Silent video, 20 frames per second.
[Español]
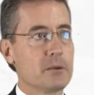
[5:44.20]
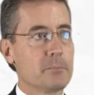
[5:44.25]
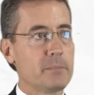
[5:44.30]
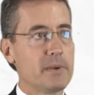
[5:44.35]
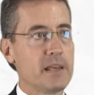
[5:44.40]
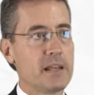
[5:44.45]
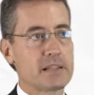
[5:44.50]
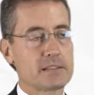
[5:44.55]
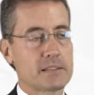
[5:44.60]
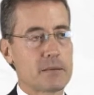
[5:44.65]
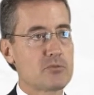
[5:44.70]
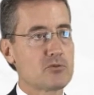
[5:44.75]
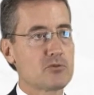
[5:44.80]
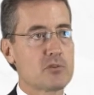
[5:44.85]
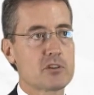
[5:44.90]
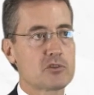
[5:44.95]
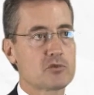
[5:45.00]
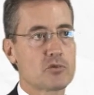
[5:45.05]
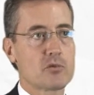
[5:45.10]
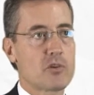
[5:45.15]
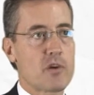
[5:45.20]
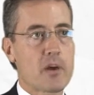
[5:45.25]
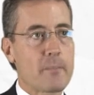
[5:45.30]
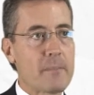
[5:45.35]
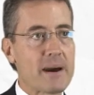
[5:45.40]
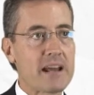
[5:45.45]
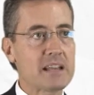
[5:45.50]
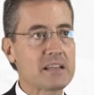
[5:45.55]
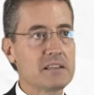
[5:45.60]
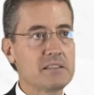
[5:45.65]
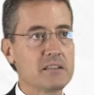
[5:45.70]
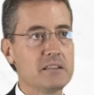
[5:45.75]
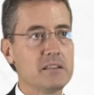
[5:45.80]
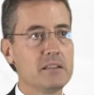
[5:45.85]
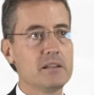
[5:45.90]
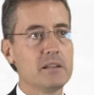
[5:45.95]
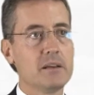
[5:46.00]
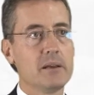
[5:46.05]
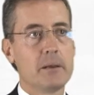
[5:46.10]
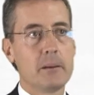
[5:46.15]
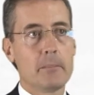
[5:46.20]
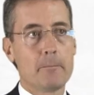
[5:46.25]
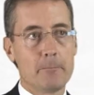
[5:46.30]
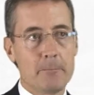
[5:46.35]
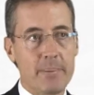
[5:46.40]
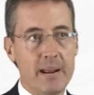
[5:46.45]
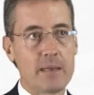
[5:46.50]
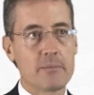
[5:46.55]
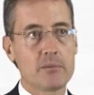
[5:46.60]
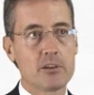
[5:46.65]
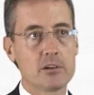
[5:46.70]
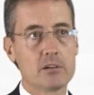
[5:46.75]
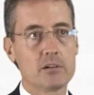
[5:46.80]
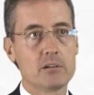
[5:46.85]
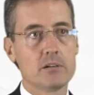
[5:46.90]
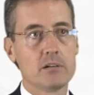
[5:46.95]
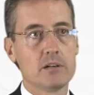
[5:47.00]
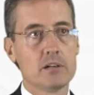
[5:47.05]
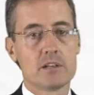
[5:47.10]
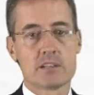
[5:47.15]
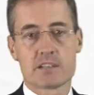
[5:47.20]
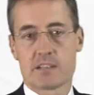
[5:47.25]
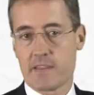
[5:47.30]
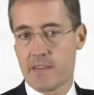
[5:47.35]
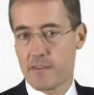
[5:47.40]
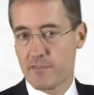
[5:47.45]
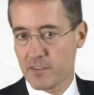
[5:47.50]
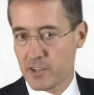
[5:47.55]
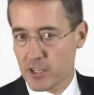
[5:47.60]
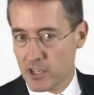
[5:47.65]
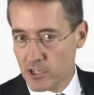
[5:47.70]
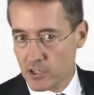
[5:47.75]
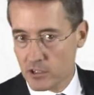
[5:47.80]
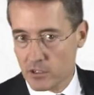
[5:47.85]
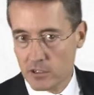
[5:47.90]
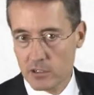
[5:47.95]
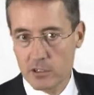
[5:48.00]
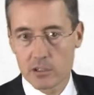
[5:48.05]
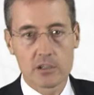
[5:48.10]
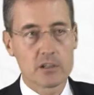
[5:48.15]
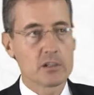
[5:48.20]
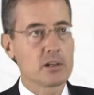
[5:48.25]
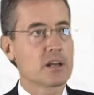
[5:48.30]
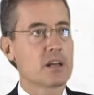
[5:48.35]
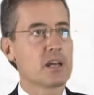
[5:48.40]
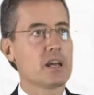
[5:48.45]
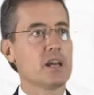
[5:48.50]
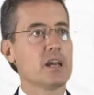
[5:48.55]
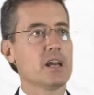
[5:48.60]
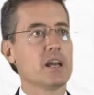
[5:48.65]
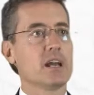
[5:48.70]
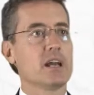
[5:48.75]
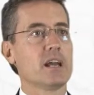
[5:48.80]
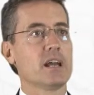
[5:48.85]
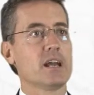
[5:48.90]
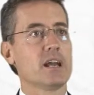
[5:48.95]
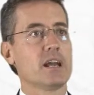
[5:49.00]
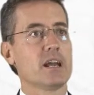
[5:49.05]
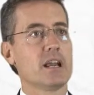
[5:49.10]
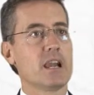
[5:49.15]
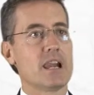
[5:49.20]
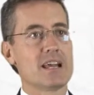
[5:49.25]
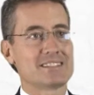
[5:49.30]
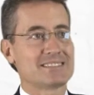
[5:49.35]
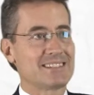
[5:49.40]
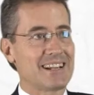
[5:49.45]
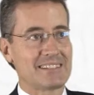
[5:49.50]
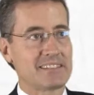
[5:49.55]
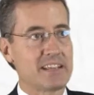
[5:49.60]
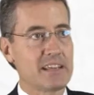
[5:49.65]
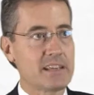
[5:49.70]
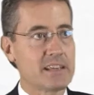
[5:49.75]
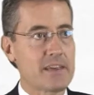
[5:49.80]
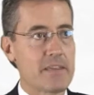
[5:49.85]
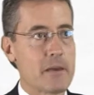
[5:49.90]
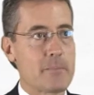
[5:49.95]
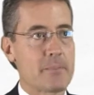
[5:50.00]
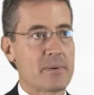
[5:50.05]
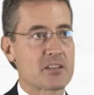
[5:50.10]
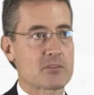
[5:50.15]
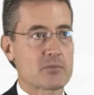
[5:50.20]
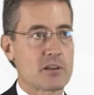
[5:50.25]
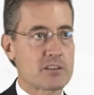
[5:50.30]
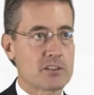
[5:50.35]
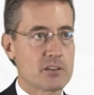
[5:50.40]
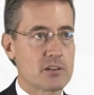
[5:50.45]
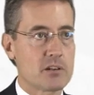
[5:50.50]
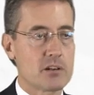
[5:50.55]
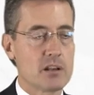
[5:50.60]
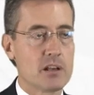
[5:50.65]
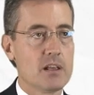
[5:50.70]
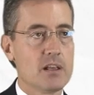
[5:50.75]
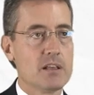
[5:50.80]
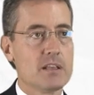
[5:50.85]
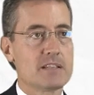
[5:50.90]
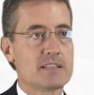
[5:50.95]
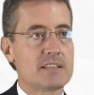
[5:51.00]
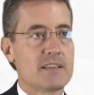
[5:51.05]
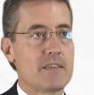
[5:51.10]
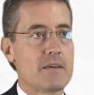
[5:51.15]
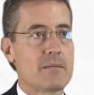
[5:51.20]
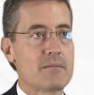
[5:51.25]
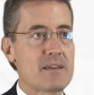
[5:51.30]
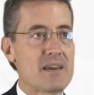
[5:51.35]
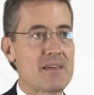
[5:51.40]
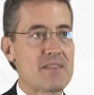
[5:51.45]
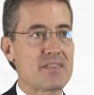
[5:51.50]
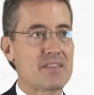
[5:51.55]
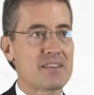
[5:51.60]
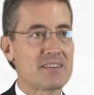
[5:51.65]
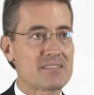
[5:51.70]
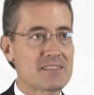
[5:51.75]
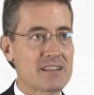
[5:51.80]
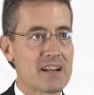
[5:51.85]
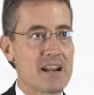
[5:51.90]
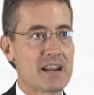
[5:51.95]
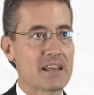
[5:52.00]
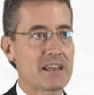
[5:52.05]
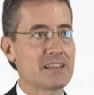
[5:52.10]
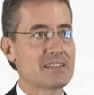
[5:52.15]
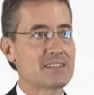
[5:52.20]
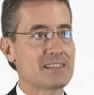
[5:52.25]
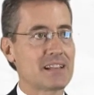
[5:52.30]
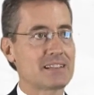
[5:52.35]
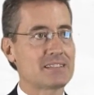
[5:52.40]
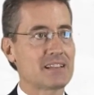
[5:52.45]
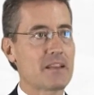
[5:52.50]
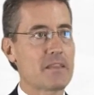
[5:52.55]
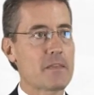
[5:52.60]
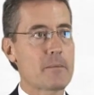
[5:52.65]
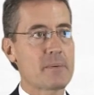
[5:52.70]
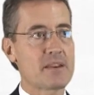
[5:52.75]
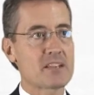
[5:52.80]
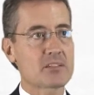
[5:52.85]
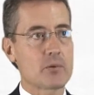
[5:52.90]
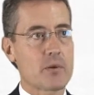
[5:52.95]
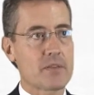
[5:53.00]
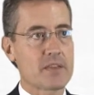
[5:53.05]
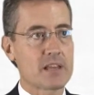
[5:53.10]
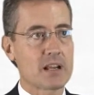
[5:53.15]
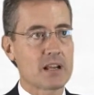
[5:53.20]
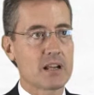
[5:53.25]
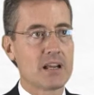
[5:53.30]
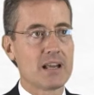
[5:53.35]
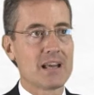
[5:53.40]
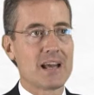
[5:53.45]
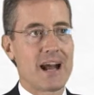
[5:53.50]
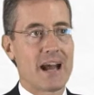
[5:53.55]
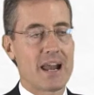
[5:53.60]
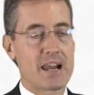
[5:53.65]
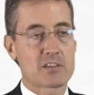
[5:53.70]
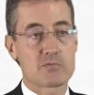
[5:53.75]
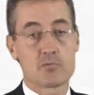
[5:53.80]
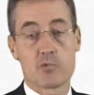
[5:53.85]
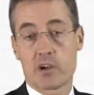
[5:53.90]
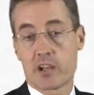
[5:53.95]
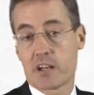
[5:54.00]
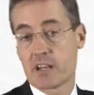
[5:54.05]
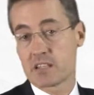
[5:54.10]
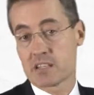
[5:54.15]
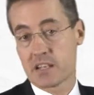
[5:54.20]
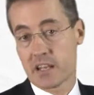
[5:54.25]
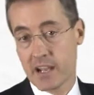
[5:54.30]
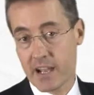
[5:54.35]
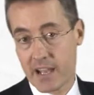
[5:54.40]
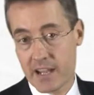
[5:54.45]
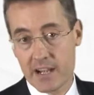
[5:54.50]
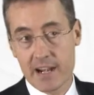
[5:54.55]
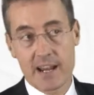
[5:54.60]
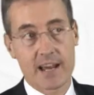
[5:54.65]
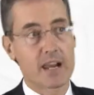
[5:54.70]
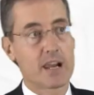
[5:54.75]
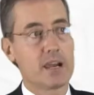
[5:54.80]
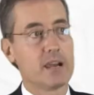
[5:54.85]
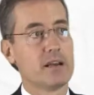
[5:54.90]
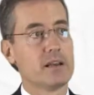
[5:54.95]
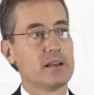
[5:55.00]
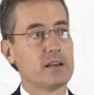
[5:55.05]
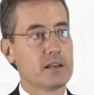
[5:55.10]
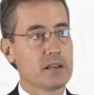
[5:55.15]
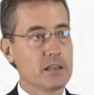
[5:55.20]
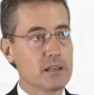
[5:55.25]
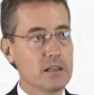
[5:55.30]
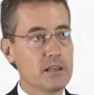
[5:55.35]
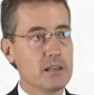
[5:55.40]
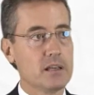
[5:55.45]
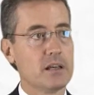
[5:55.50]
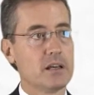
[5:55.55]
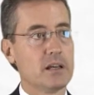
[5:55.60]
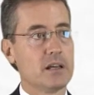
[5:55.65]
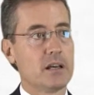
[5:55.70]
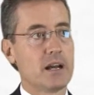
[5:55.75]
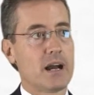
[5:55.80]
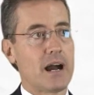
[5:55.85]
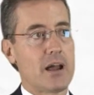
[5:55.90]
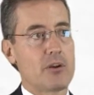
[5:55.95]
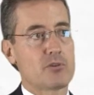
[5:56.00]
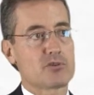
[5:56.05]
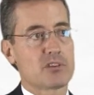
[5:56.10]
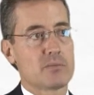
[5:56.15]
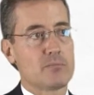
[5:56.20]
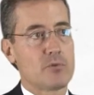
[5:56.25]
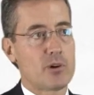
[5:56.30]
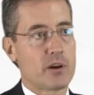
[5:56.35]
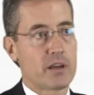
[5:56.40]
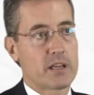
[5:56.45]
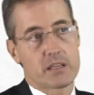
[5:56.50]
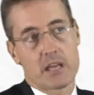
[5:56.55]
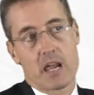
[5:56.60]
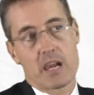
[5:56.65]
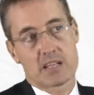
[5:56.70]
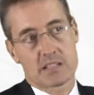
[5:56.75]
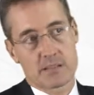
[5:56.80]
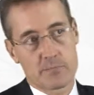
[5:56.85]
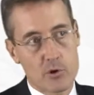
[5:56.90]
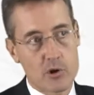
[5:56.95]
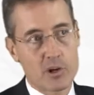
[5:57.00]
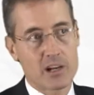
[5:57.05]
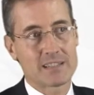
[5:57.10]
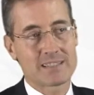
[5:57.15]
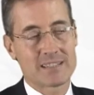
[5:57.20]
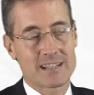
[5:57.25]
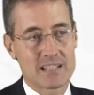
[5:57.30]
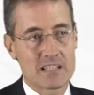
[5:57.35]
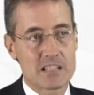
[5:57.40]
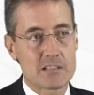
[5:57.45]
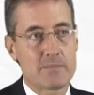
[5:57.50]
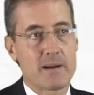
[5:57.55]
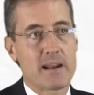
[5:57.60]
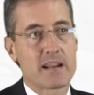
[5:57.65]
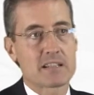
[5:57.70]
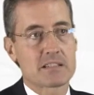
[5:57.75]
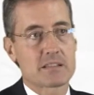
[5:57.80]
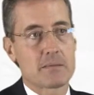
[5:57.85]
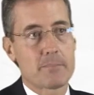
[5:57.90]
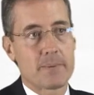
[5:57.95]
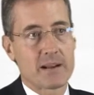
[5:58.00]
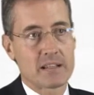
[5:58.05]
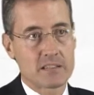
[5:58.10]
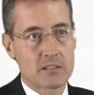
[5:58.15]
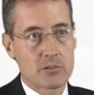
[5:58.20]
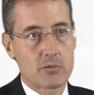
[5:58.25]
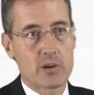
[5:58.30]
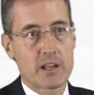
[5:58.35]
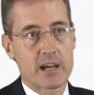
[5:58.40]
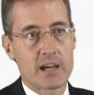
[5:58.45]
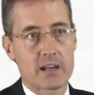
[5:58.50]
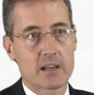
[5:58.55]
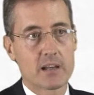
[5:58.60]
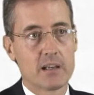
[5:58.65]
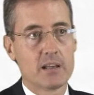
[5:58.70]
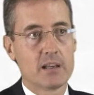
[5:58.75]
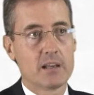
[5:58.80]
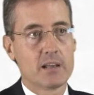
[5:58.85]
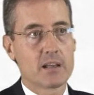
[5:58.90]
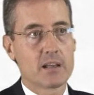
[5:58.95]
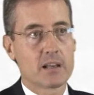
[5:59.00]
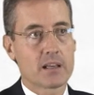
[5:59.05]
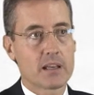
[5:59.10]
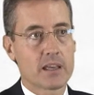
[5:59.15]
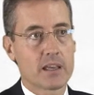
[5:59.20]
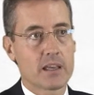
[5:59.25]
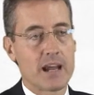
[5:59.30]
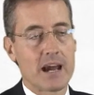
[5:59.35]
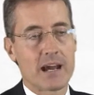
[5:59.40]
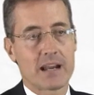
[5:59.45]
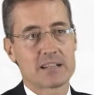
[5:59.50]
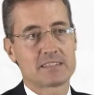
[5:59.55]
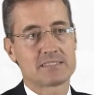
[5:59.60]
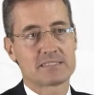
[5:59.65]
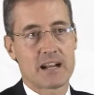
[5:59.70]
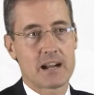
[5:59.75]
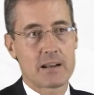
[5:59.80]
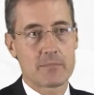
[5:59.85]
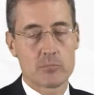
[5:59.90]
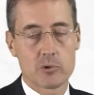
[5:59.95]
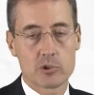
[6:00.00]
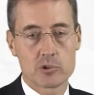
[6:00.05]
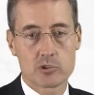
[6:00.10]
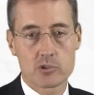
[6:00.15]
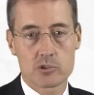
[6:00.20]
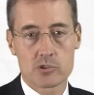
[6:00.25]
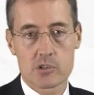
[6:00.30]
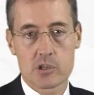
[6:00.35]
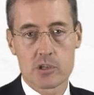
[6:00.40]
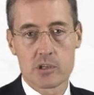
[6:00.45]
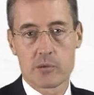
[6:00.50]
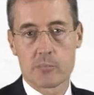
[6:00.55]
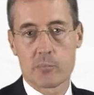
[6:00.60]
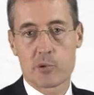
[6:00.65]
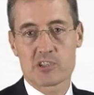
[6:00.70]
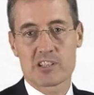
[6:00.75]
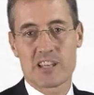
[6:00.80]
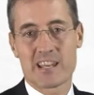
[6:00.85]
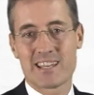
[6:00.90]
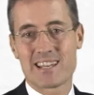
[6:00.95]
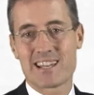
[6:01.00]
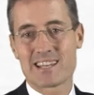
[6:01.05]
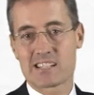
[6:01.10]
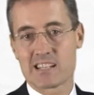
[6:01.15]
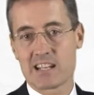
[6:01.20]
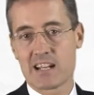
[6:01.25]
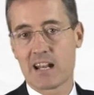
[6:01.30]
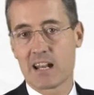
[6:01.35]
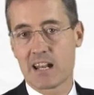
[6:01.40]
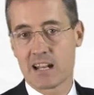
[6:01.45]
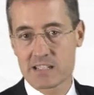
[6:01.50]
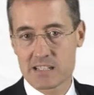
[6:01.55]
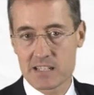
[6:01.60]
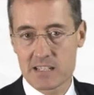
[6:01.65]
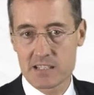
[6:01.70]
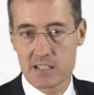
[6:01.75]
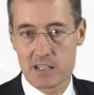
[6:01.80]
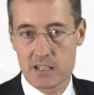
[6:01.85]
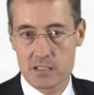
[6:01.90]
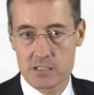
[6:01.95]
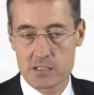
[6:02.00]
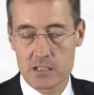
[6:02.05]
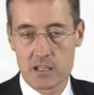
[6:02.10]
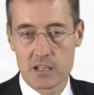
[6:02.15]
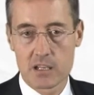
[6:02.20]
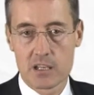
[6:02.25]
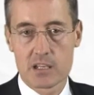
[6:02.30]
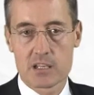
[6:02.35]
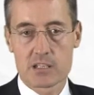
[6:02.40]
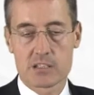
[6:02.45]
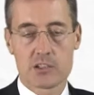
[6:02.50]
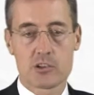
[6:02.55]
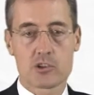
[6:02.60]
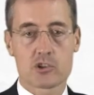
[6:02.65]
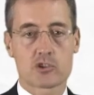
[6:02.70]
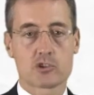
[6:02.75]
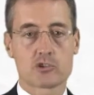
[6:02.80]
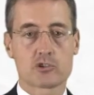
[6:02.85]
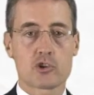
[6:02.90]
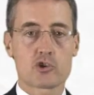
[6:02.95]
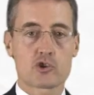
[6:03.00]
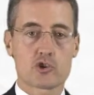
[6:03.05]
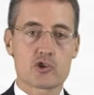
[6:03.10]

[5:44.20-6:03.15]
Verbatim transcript: Bien, a través de un estudio de marketing previo se definió que eh, la estrategia de persuasión se debía centrar en tratar de persuadir a las mujeres en general y eh, y a las demócratas hispanas en particular que arrastraran votos, pues ellas serán las líderes. Si nosotros